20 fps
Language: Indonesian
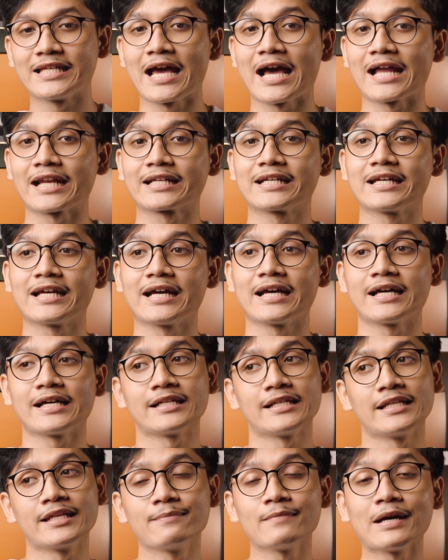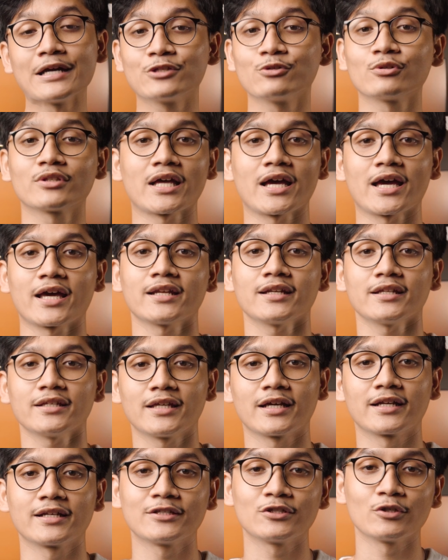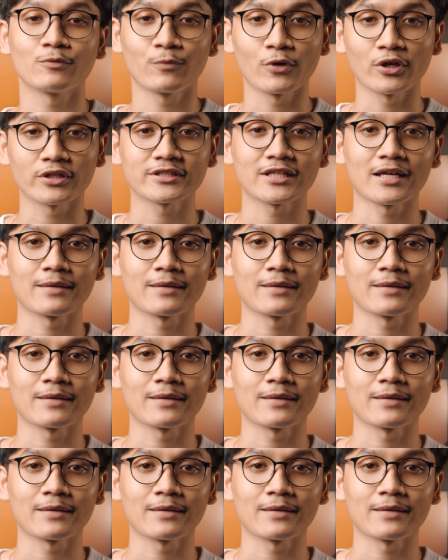di harga 5 jutaan yang disupport